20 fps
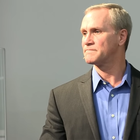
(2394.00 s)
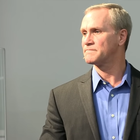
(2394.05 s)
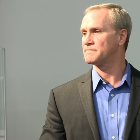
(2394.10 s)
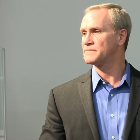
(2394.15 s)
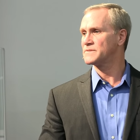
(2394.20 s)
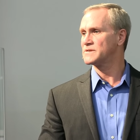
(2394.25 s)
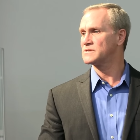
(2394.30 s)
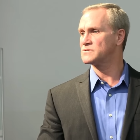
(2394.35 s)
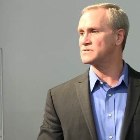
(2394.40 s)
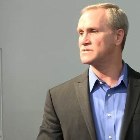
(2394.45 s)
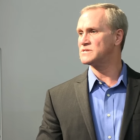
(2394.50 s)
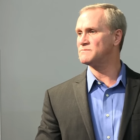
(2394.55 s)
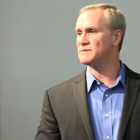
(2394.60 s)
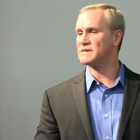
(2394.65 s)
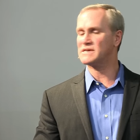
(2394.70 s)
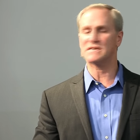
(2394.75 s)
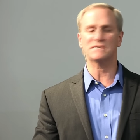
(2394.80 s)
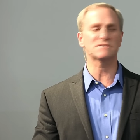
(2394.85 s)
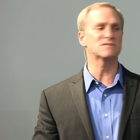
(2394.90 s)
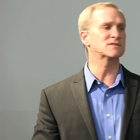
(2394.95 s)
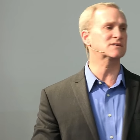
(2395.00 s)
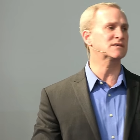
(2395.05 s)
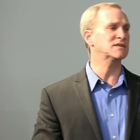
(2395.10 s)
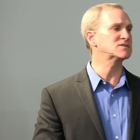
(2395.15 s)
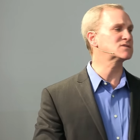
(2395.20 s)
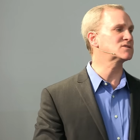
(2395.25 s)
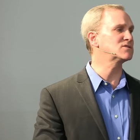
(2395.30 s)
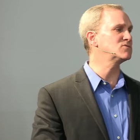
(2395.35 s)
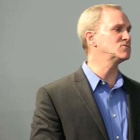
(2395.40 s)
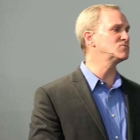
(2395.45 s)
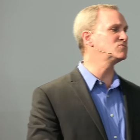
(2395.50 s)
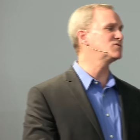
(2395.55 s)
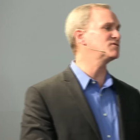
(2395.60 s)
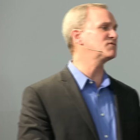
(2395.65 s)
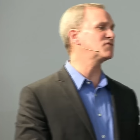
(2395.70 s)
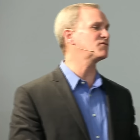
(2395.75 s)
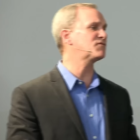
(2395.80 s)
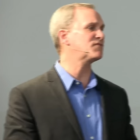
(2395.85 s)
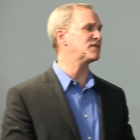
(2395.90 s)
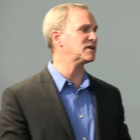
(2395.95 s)
Tu dis, mais qu'est-ce que nous
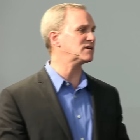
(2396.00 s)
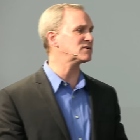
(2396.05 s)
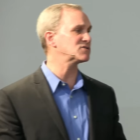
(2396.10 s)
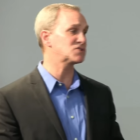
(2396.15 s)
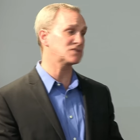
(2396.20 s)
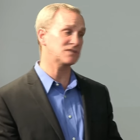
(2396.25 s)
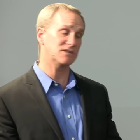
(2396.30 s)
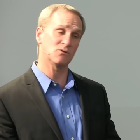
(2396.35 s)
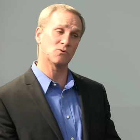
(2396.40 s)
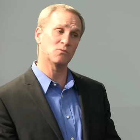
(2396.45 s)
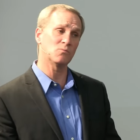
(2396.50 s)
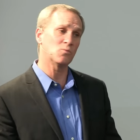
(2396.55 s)
devons faire Je dis, au moins